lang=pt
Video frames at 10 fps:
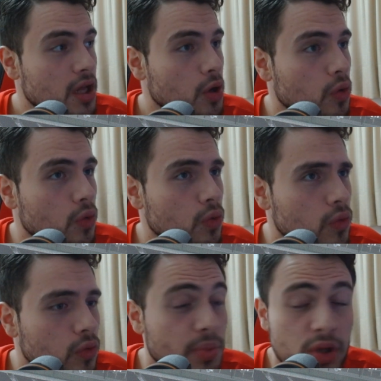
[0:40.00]

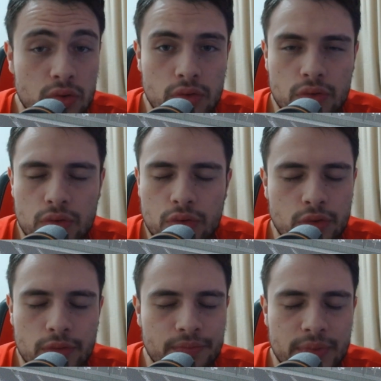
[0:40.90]
Com o Pedro.
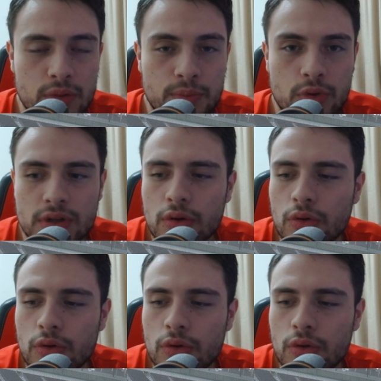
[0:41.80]
O Pedro Porro, não,